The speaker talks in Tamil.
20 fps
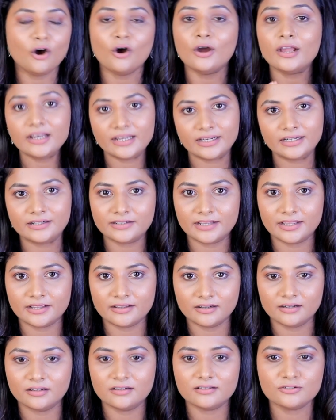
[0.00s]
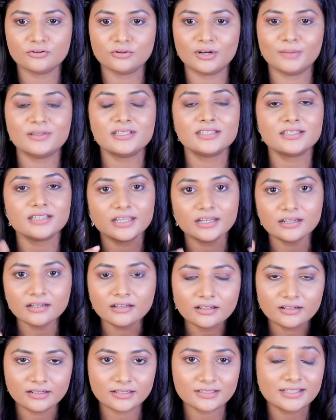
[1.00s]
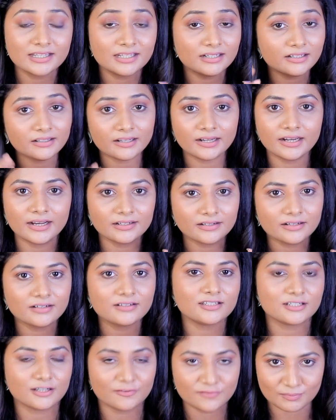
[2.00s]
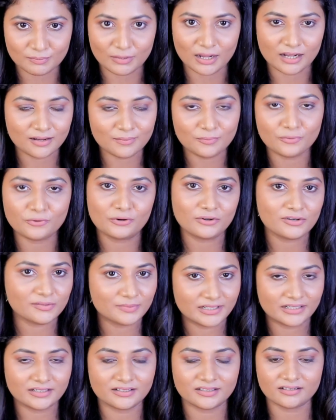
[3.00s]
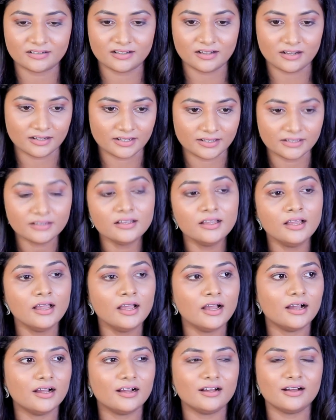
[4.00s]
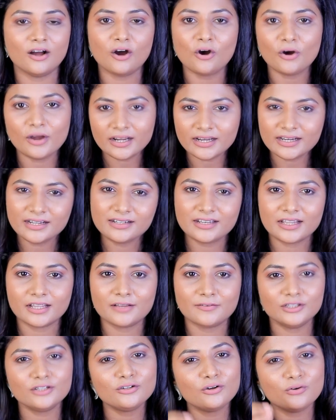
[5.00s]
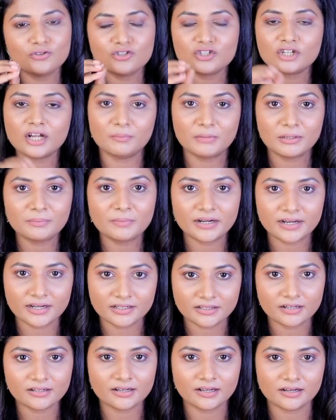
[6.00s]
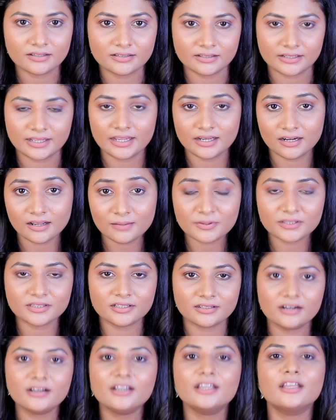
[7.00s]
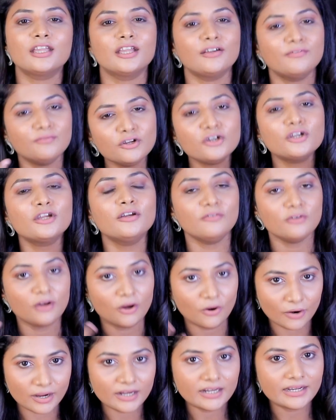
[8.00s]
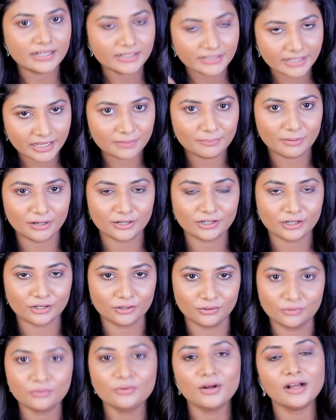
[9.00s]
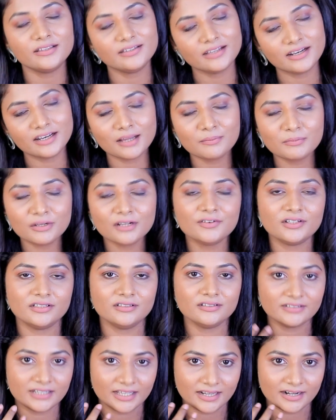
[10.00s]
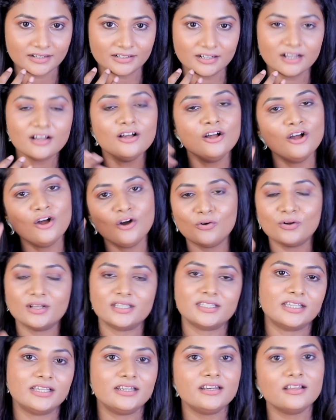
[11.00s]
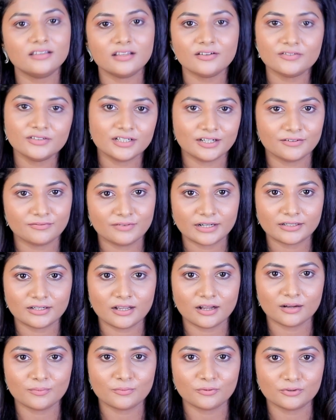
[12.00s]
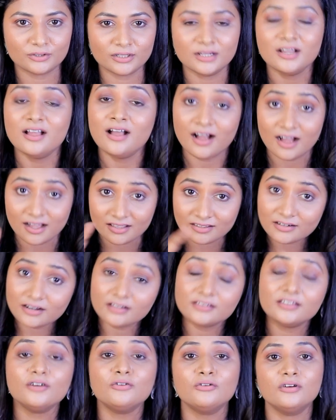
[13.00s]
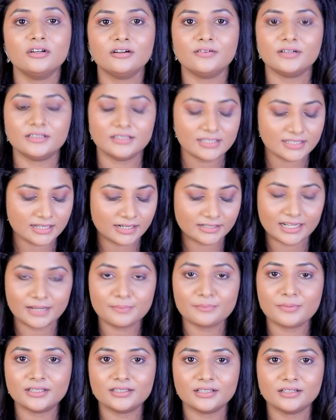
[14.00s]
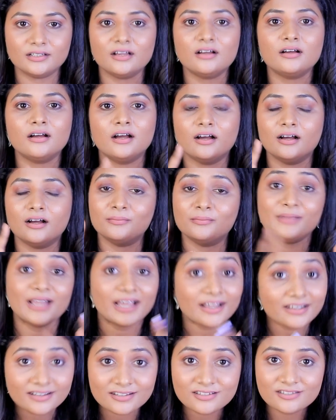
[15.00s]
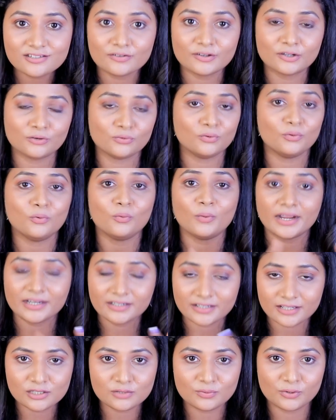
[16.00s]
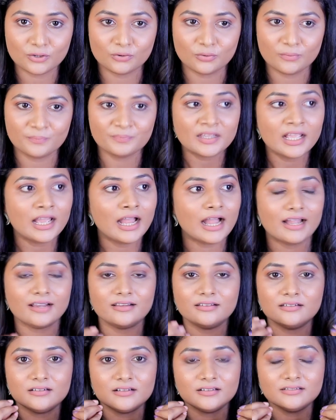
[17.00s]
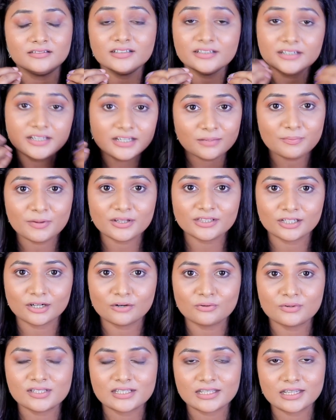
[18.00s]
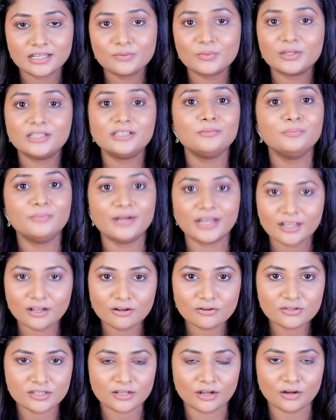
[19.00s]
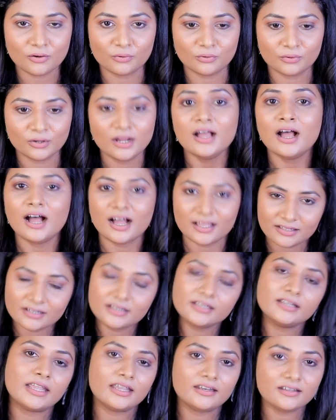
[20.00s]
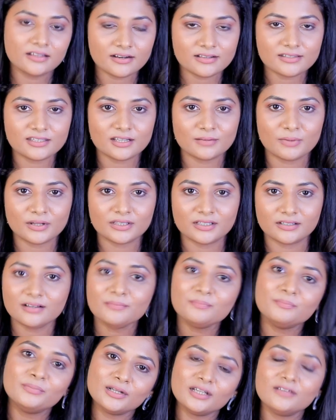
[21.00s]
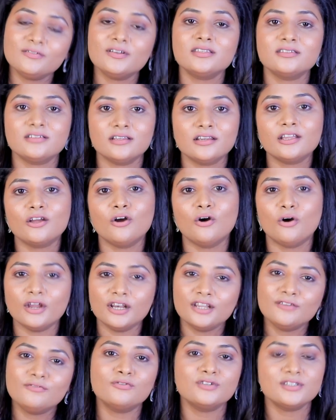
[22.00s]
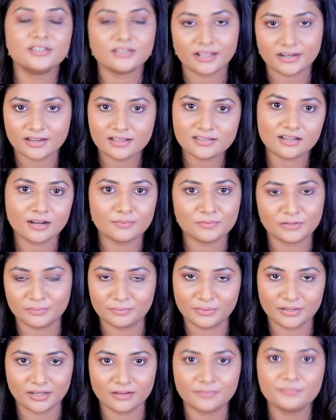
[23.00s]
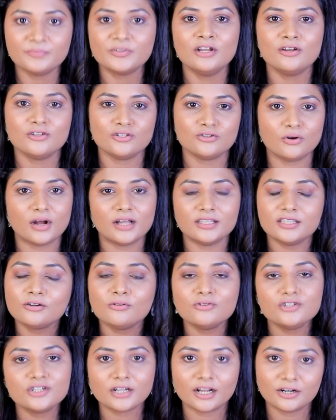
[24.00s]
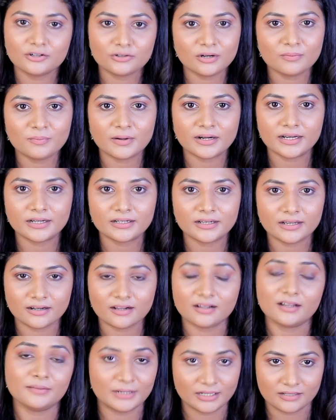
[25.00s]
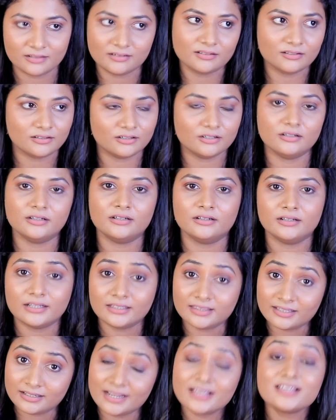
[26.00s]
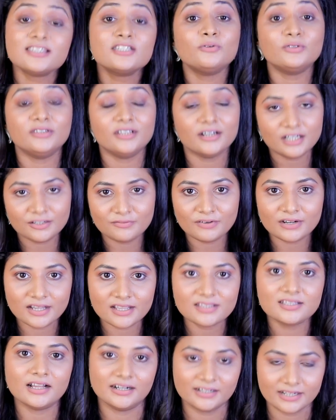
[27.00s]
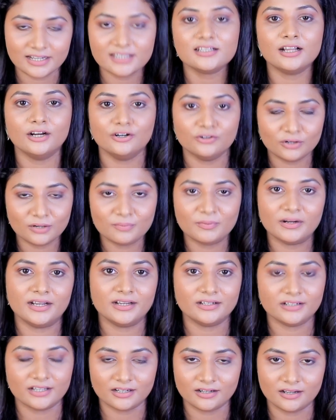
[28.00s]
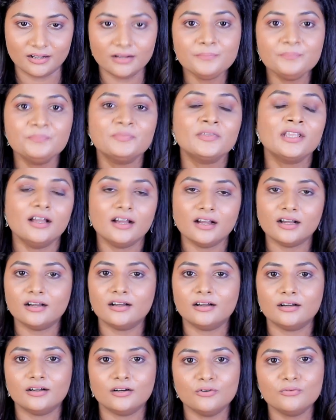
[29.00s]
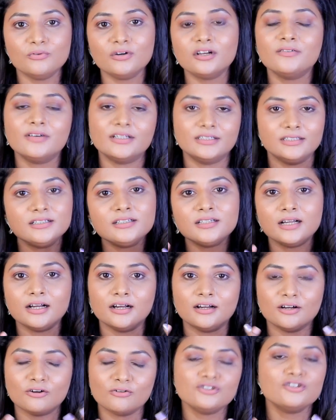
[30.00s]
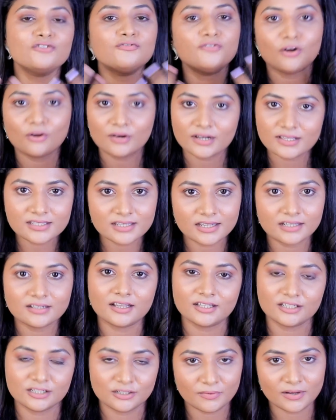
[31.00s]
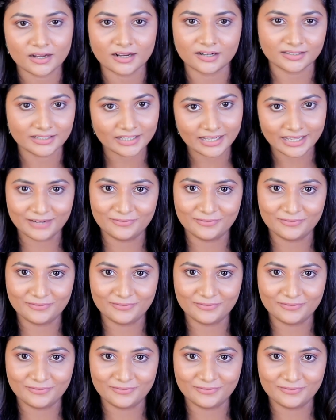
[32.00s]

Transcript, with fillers: ஆயில் இன்டேக் ஸோ நம்ம ஸ்கின் ஸ்கின் ரிலேட்டட் ஸ்டப்ஸ் பார்க்க போகிறோம் அப்படின்றதுக்காக ஆயில் இன்டேக் வந்து கொஞ்சம் கம்மி பண்ணிட்டா நல்லது ஏன்னா பார்த்தீங்கன்னா நீங்கள் எவ்வளோக்கு எவ்வளோ ஆயில் இன்டேக் பண்ணுறீங்களோ அது எல்லாமே வந்து டைரெக்டாக உங்கள் ஸ்கின்ல தான் வந்து ரிஃப்ளெக்ட் ஆக போகுது அதனால தான் உங்களுக்கு வந்து சில டைம் பார்த்தீங்கன்னா பிளாக் ஹெட்ஸ் வரும் ஒயிட் ஹெட்ஸ் வரும் அண்ட் திடீர்னு பார்த்தீங்கன்னா உங்கள் ஸ்கின் வந்து பிரேக் அவுட்ஸ் ஆகும் அதெல்லாம் எனக்கு என்ன ரீசன் பார்த்தீங்கன்னா ப்ரீவியஸ் டே நீங்கள் ஆயிலி ஃபுட்ஸ் நிறைய சாப்பிட்ருப்பீங்க ஸோ அதை கொஞ்சம் கண்ட்ரோல் பண்ணிட்டீங்கன்னா ஐ மீன் uh, இந்த நெக்ஸ்ட் ஒரு தேர்ட்டி ஃபைவ் டேஸ் அட்லீஸ்ட் கண்ட்ரோல் பண்ணிட்டீங்கன்னா uh, உங்களுக்கு வந்து uh, கொஞ்சம் ஃப்ளாலெஸ் ஸ்கின் அச்சீவ் ஆகிறதுக்கு